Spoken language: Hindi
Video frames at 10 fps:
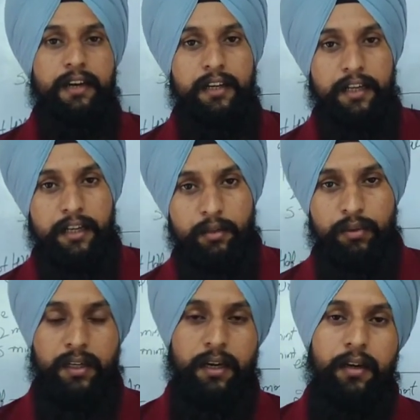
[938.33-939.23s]
किसी कारण अगर
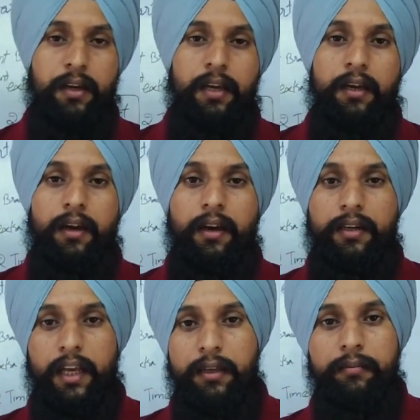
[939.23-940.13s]
उनका
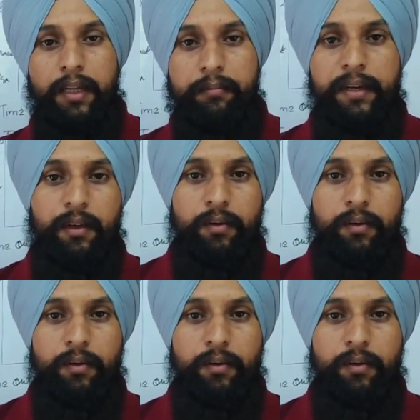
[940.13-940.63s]
टाइप नहीं